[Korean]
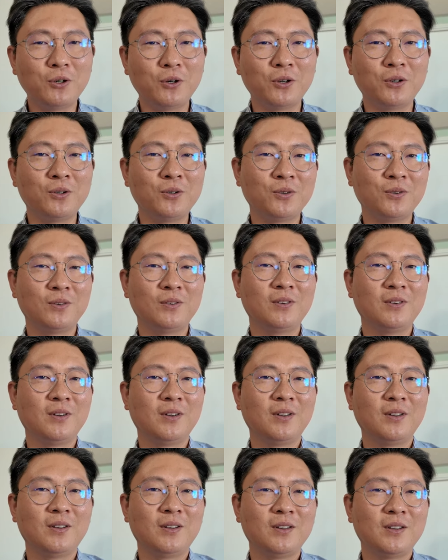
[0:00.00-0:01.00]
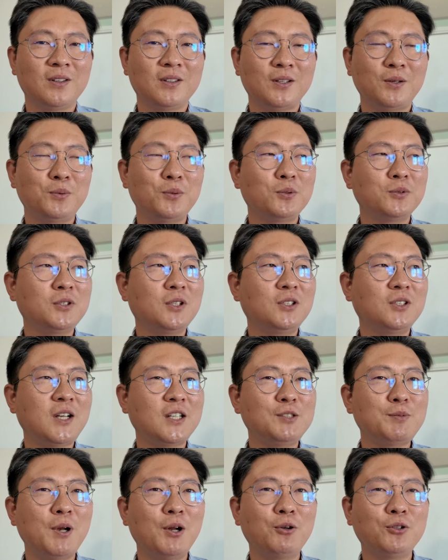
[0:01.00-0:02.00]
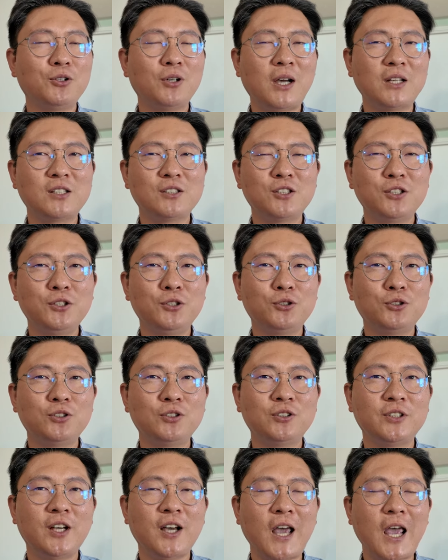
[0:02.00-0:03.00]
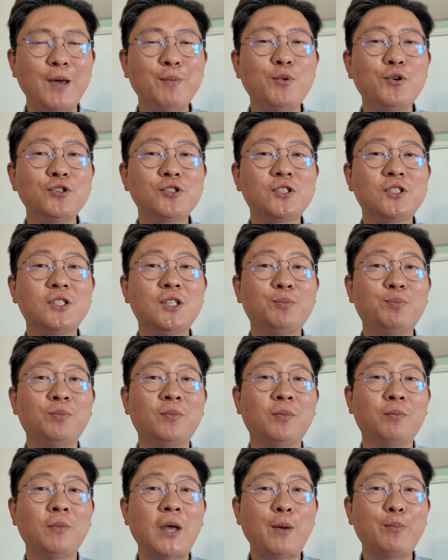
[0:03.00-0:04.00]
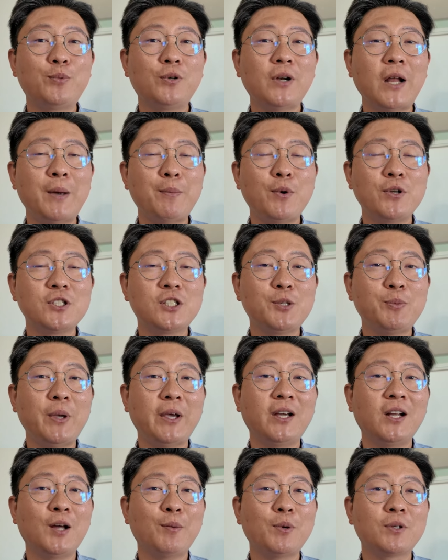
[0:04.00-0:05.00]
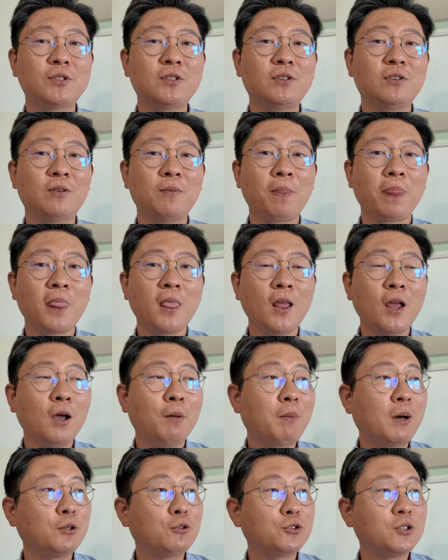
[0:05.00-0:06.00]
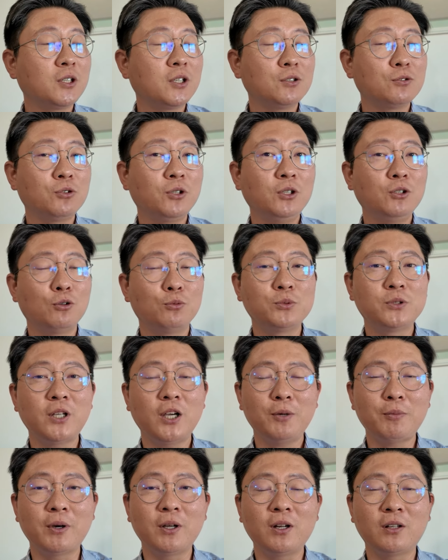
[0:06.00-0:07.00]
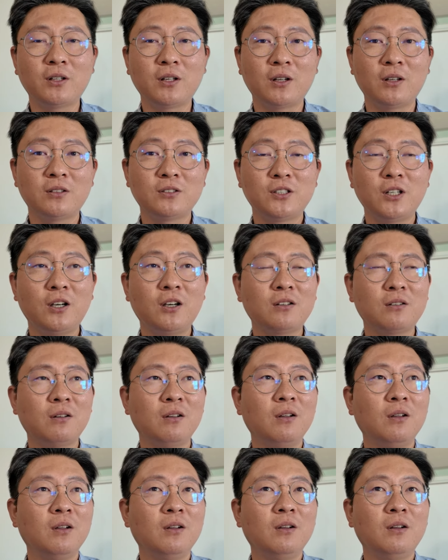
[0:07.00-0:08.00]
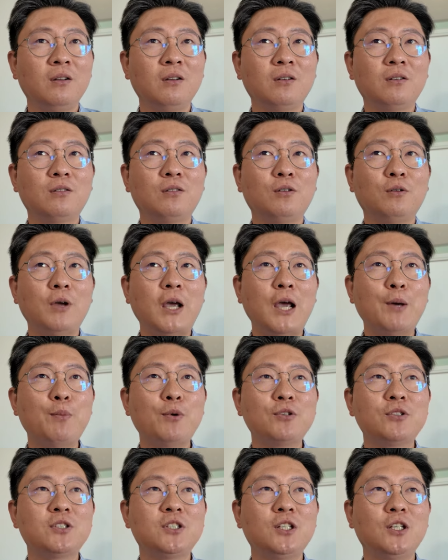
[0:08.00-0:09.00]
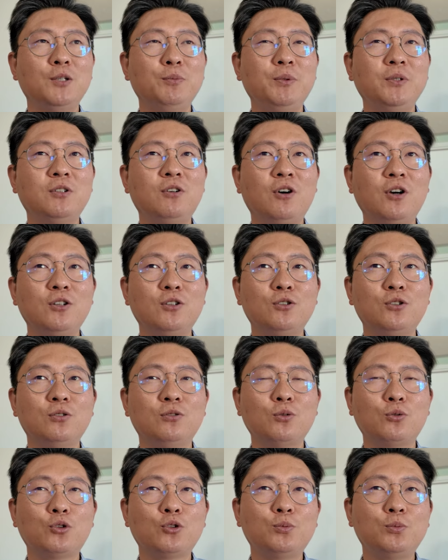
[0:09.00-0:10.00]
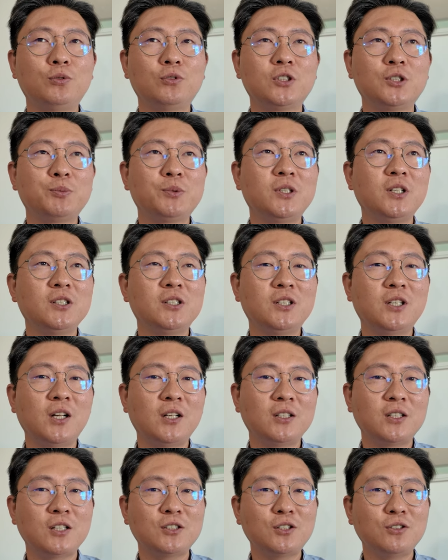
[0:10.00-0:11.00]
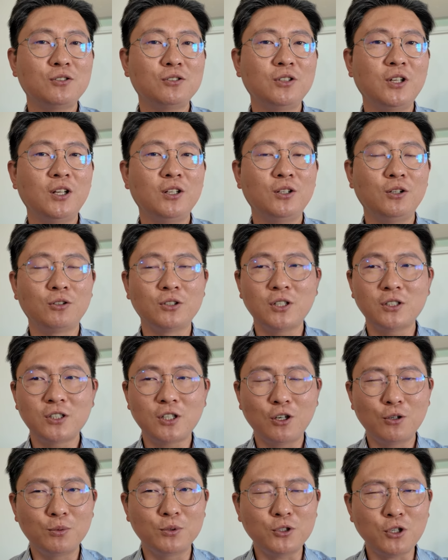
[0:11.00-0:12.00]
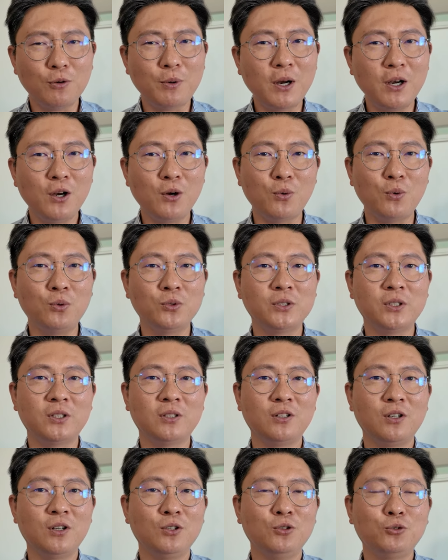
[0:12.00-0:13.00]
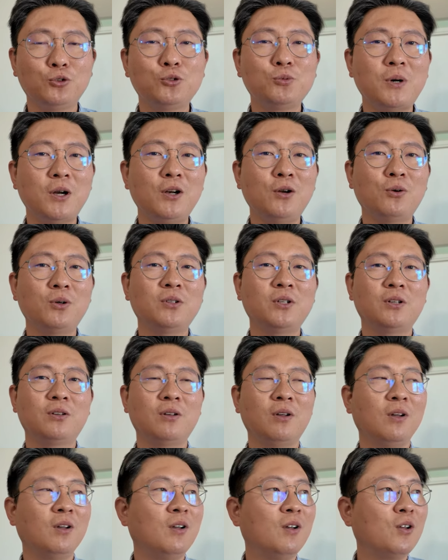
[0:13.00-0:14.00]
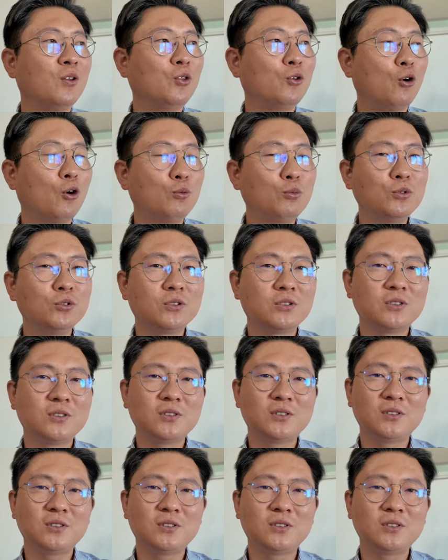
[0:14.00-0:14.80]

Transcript: 거예요. 삼성전자를 사지 말라고 했던 가장 큰 이유는 제가 M1 칩, 애플 M1 칩 얘기를 하면서 반도체 기술이 너무 차이가 많이 난다. 제가 M1 칩이 들어가 있는 노트북 17인치를 하나 샀었는데, 영상 작업을 처음 하려고, 이제 유튜브 하려고 하는데 너무